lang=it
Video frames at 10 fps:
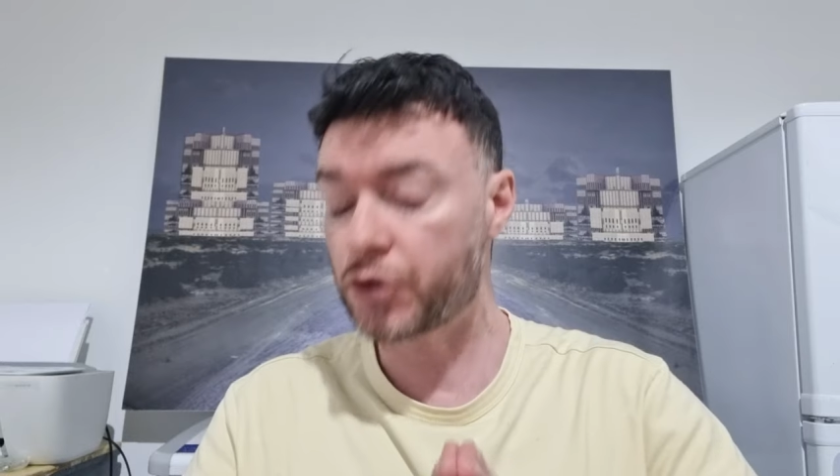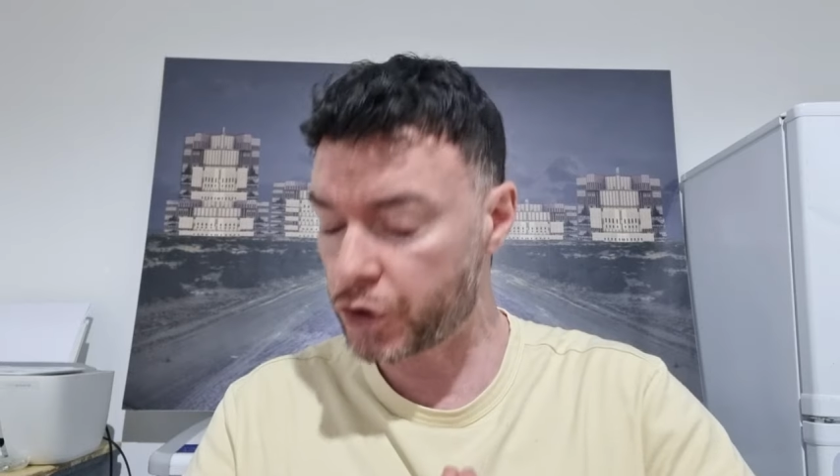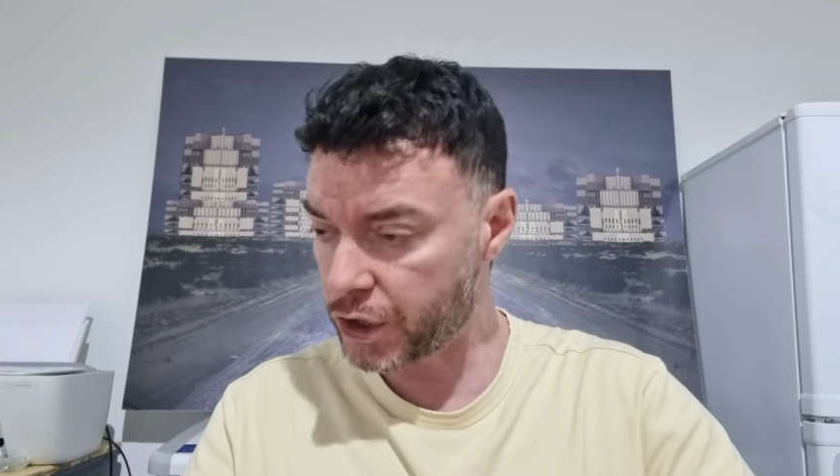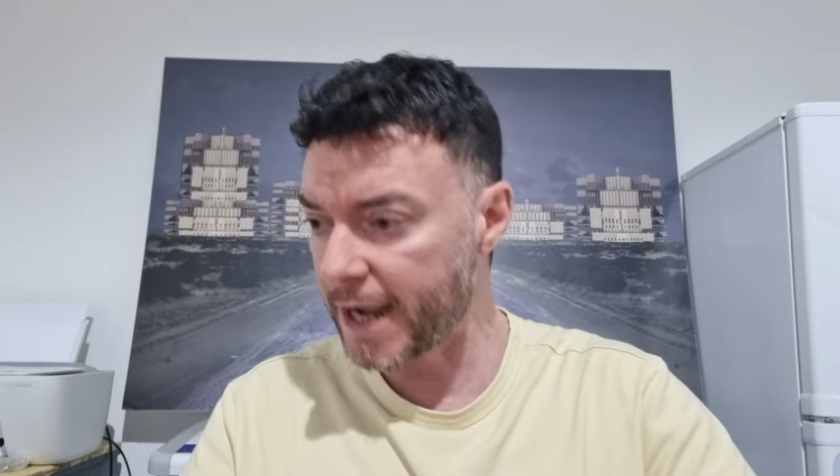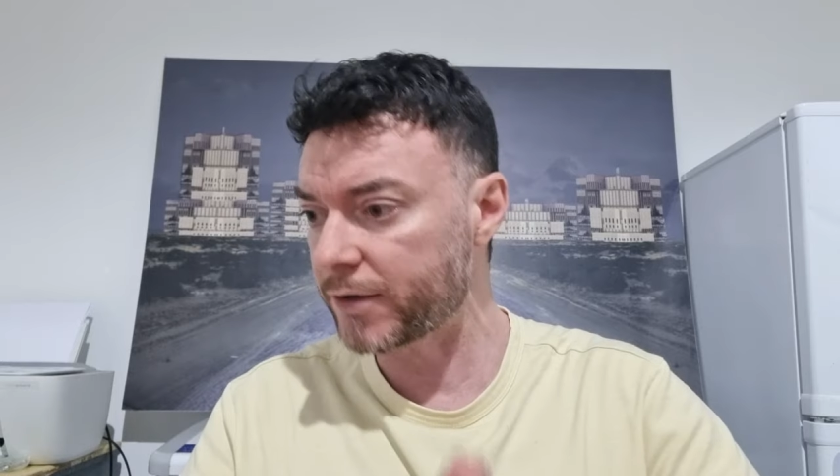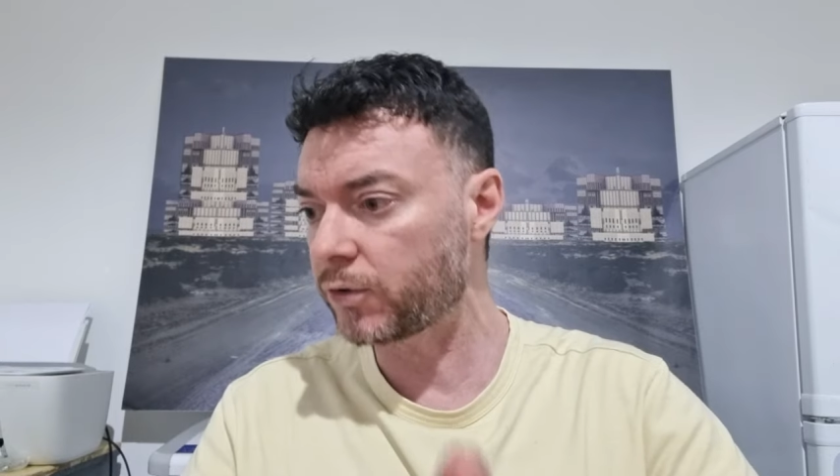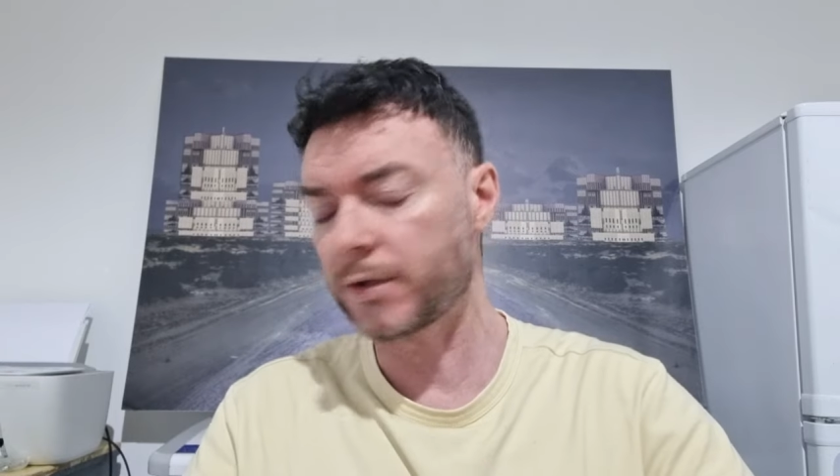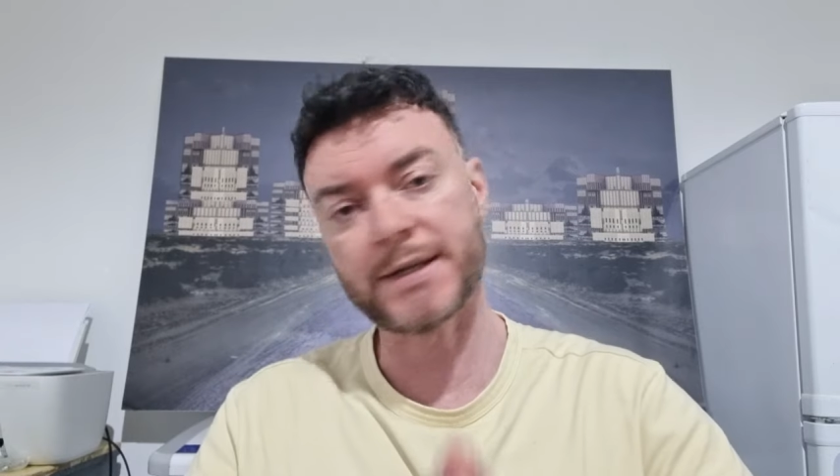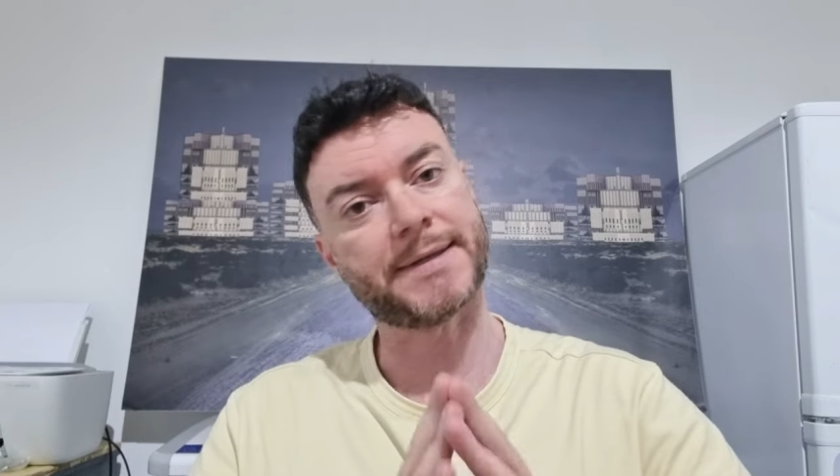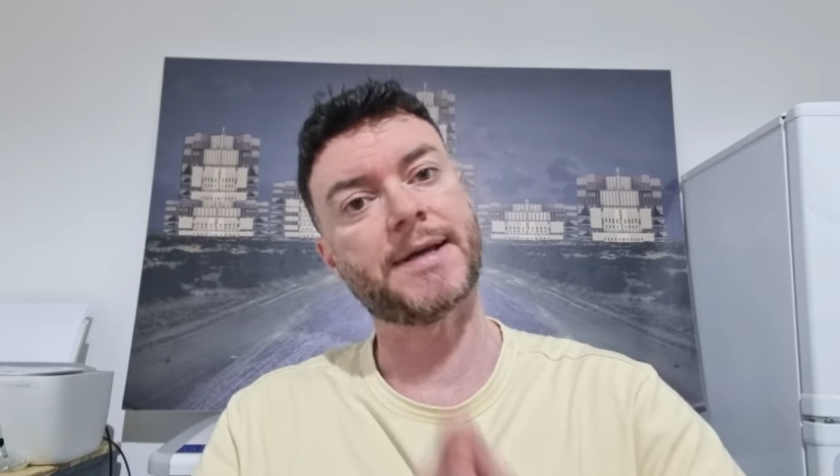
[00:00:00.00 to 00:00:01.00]
certo
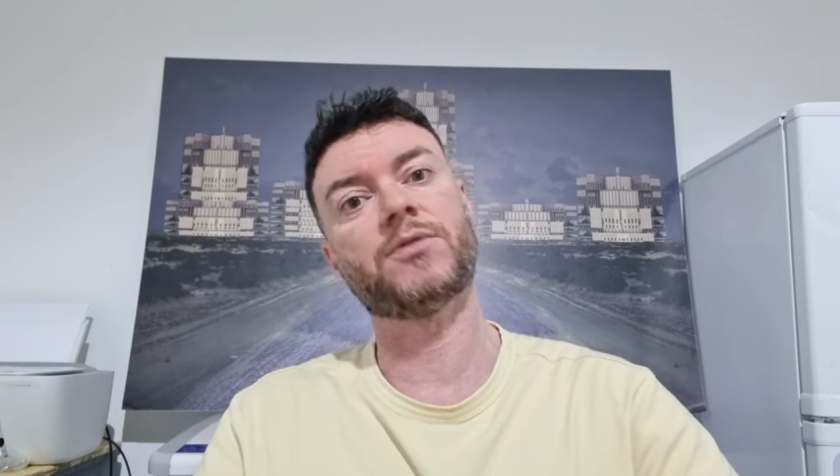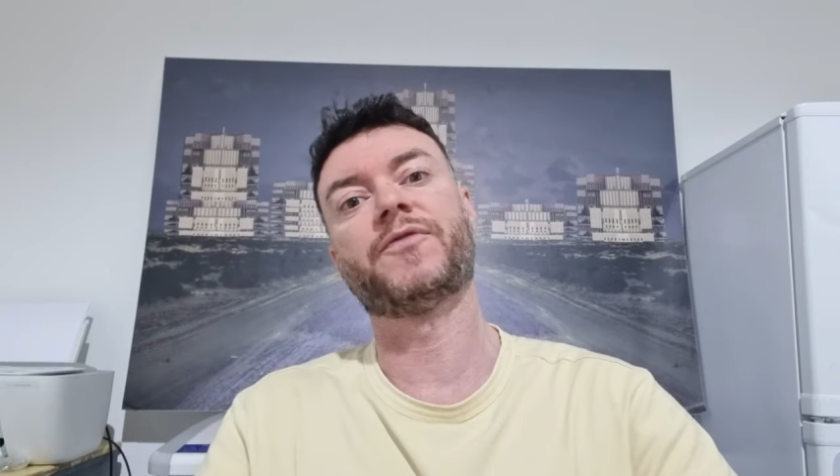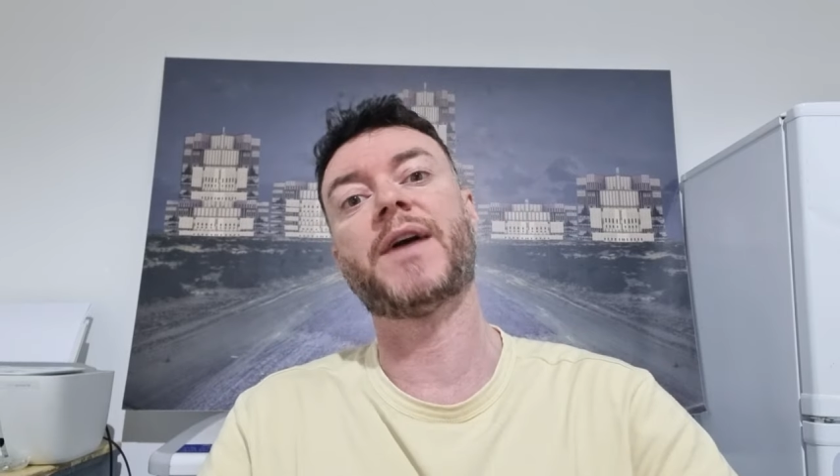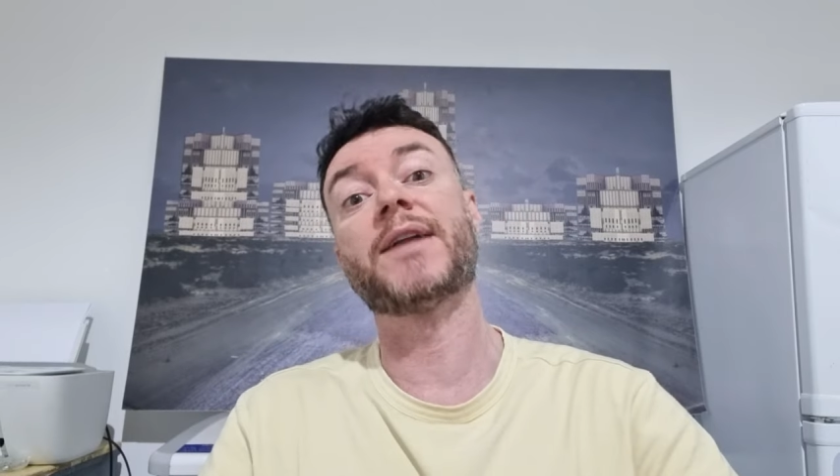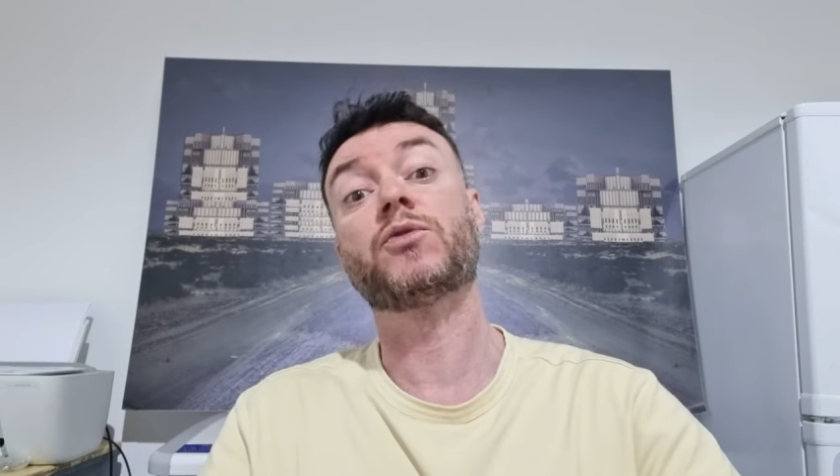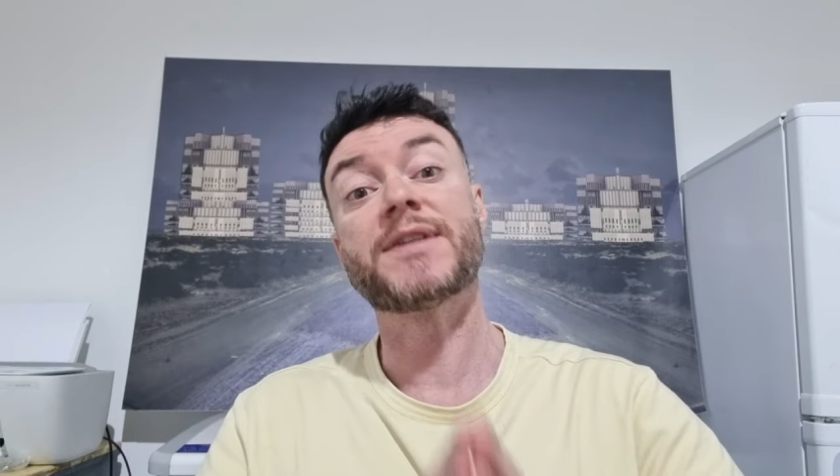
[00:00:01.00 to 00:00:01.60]
che è stato fatto,